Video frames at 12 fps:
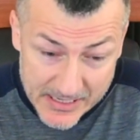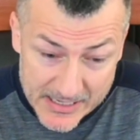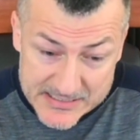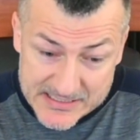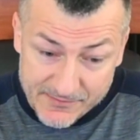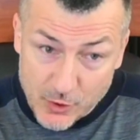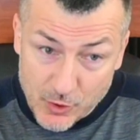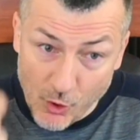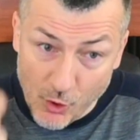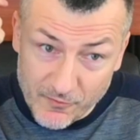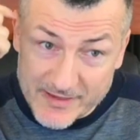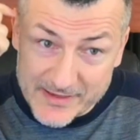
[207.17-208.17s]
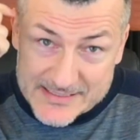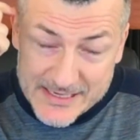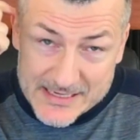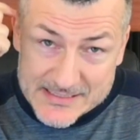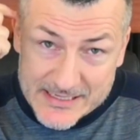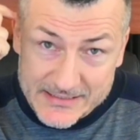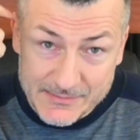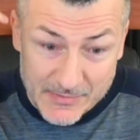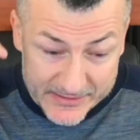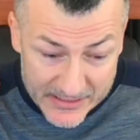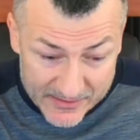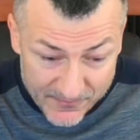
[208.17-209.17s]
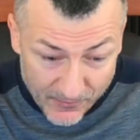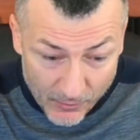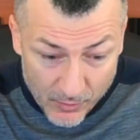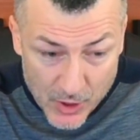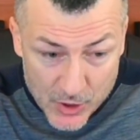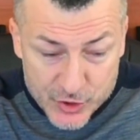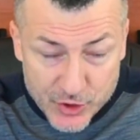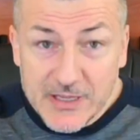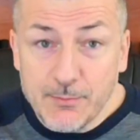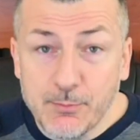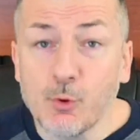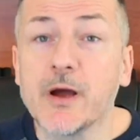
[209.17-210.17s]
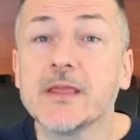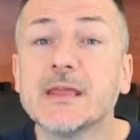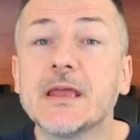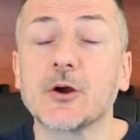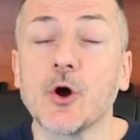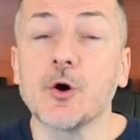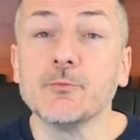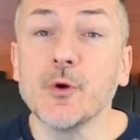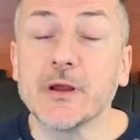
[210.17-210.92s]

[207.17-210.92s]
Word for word: ça va convertir en santé mentale, qui vont se déployer encore mieux,